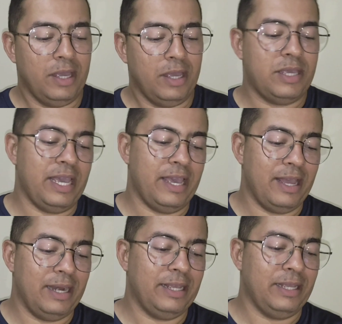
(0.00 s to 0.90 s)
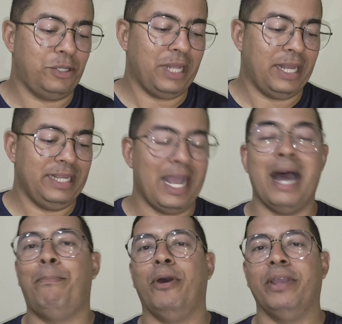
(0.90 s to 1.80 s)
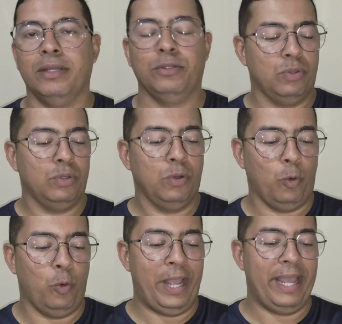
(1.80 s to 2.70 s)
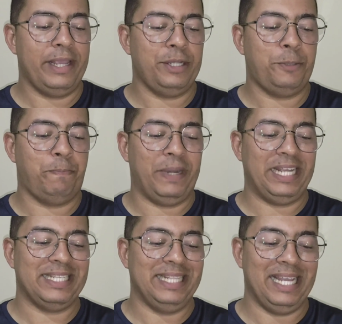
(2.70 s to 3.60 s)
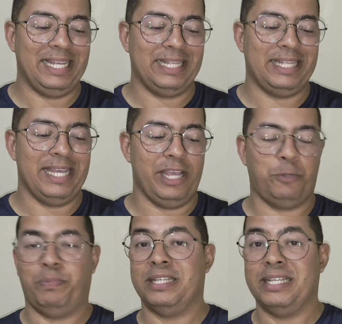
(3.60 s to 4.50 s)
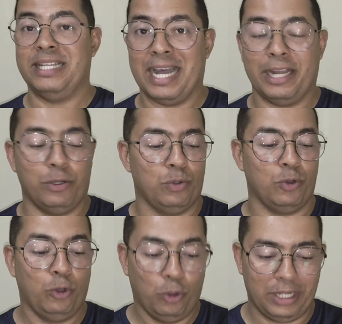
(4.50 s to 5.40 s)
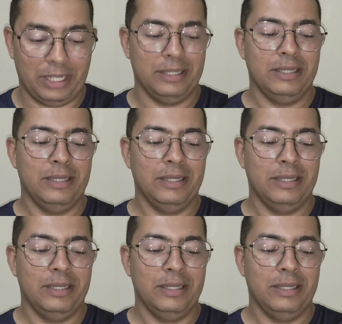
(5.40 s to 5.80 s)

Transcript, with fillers: em que ele estaria apoiando o ex-presidente, ex-presidiário Lula